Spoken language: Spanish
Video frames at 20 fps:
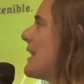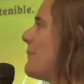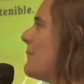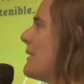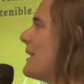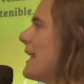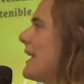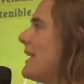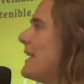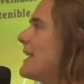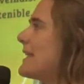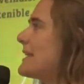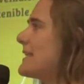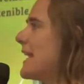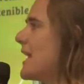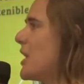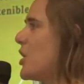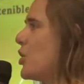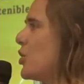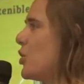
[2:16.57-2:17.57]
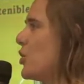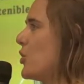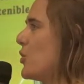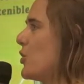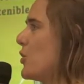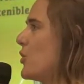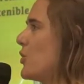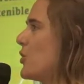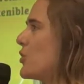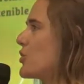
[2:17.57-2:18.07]
También ahí están
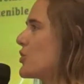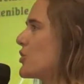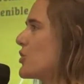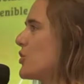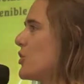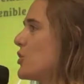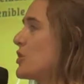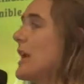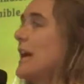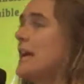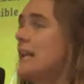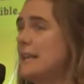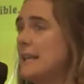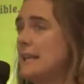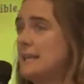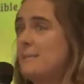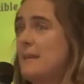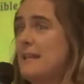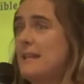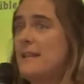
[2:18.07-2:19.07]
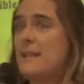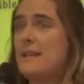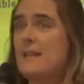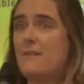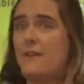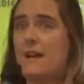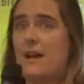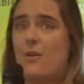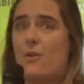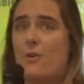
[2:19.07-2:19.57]
los, o sea, es bien
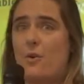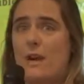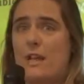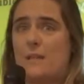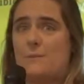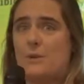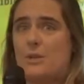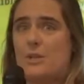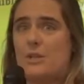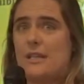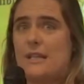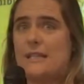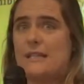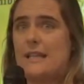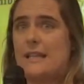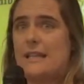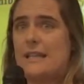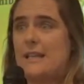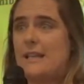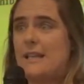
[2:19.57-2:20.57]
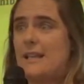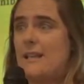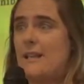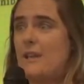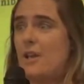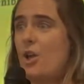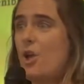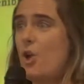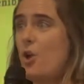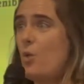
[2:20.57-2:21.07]
identificado con las personas que
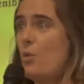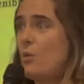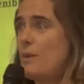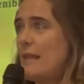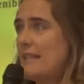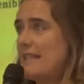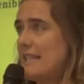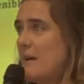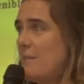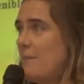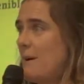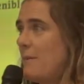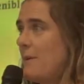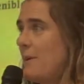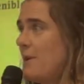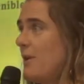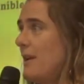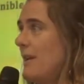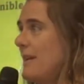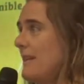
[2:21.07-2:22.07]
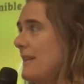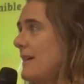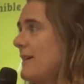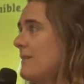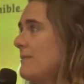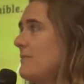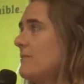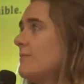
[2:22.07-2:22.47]
tienen una chapa violeta,